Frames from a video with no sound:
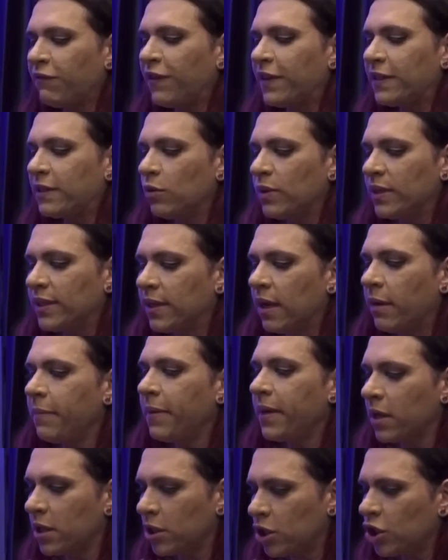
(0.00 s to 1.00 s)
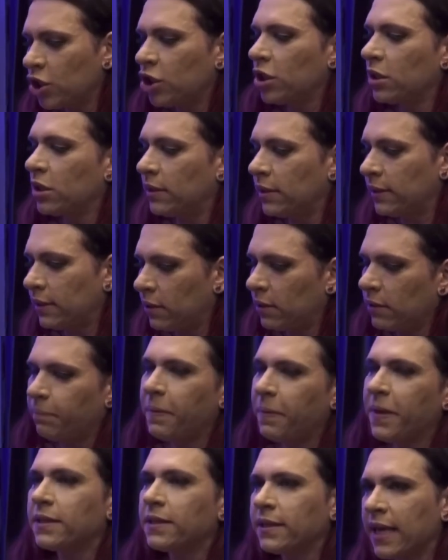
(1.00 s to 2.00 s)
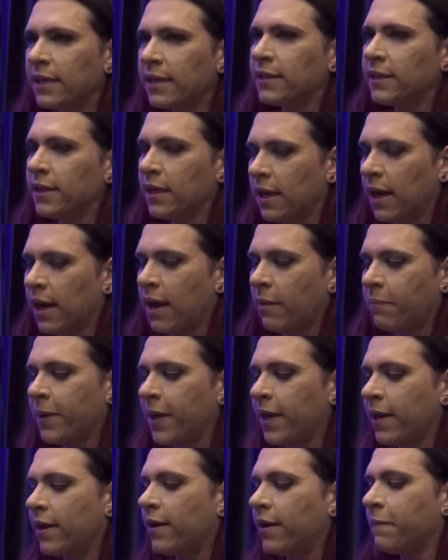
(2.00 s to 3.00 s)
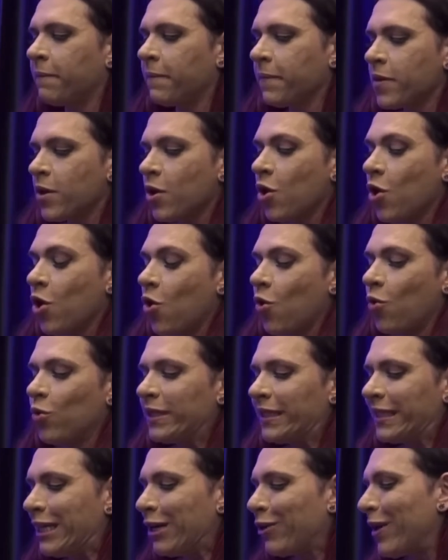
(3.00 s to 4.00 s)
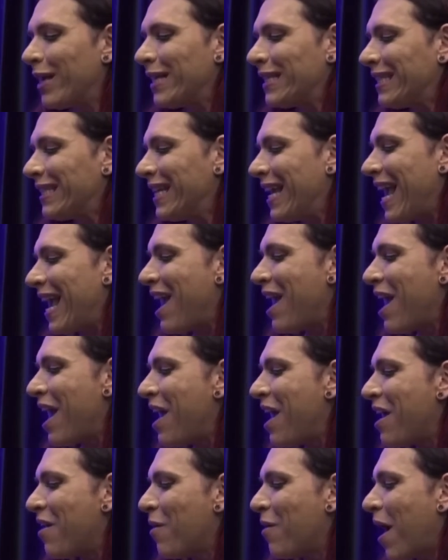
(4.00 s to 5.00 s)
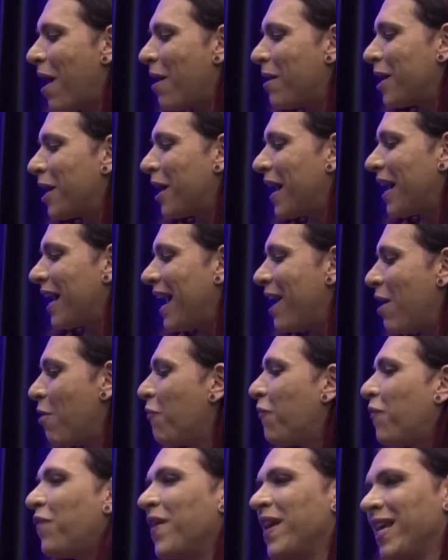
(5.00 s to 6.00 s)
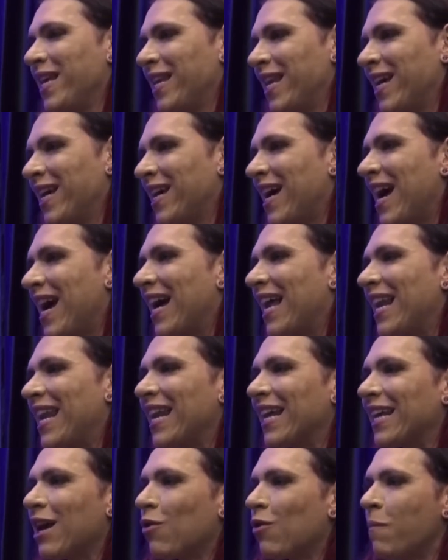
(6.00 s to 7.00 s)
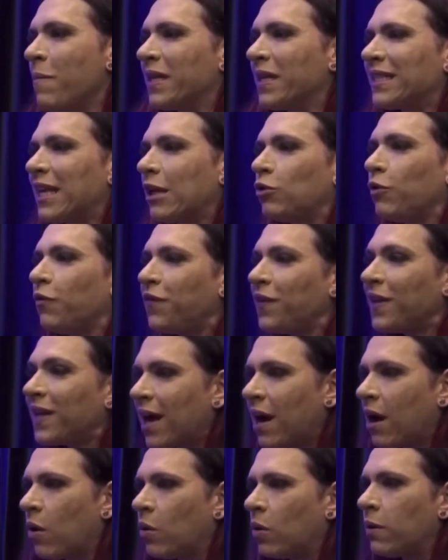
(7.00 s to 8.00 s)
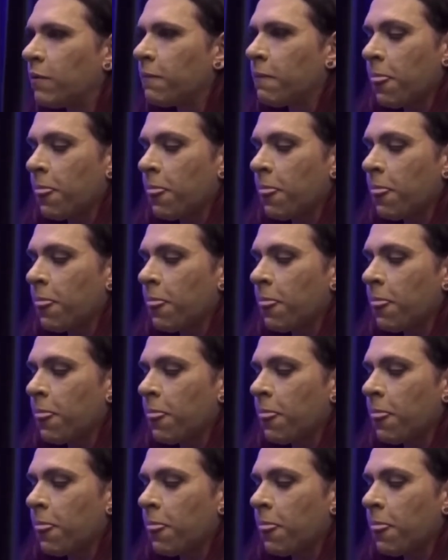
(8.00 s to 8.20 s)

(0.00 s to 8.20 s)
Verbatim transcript: que fazer o exame antes de pensar em ciclar. Porque o ciclo é assim, é, é, é, é o fim, né? A galera quer começar do final.